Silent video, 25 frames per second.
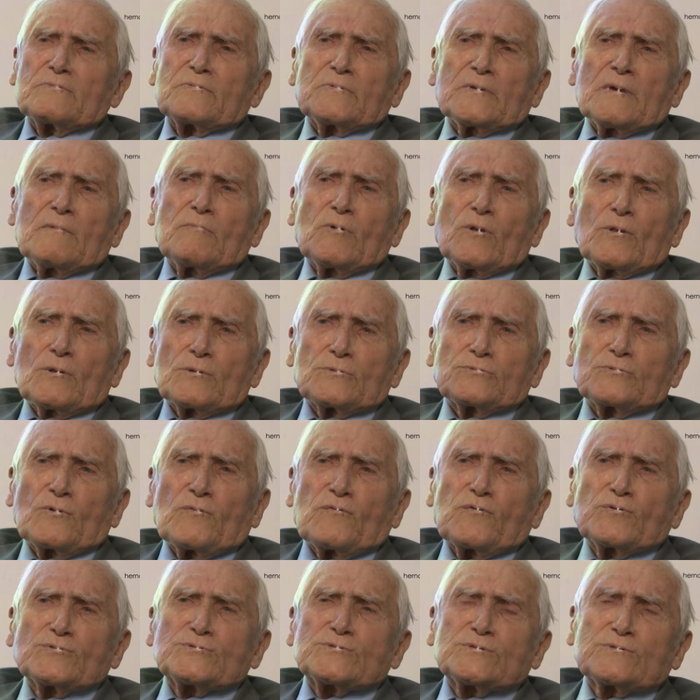nie było
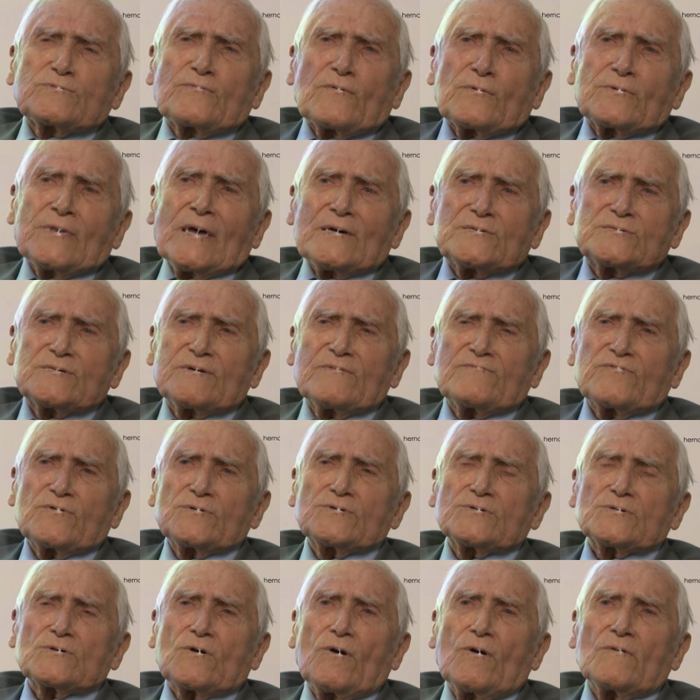dowództwo nasze
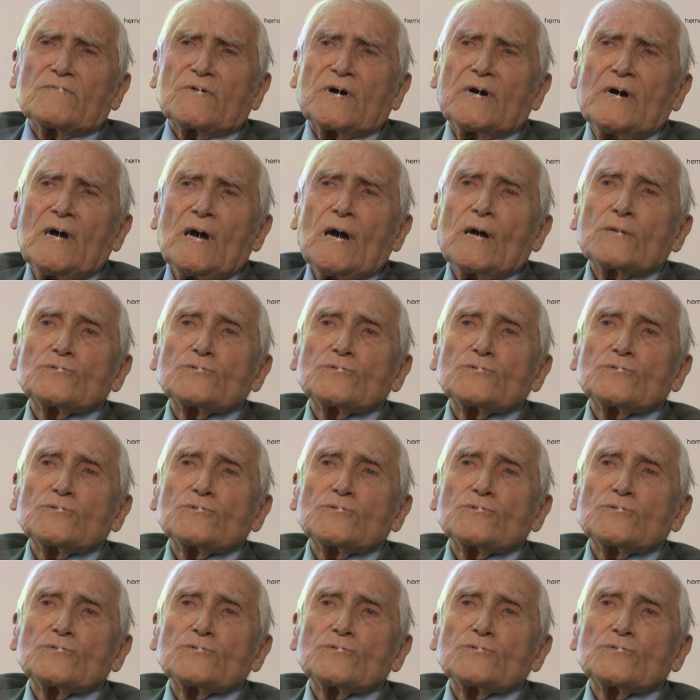wojskowe.